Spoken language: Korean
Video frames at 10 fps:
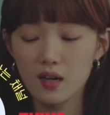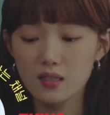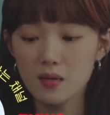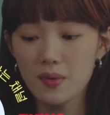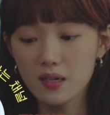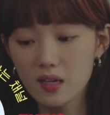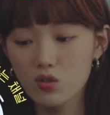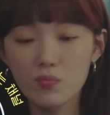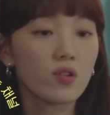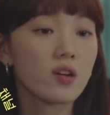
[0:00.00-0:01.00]
가장
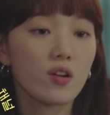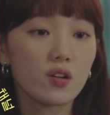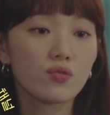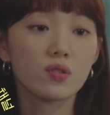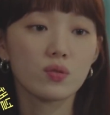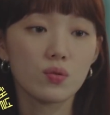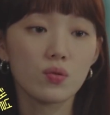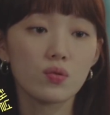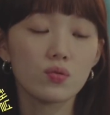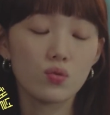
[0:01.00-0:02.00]
빠르게 루머를 해결할 수
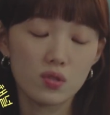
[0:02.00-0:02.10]
있도록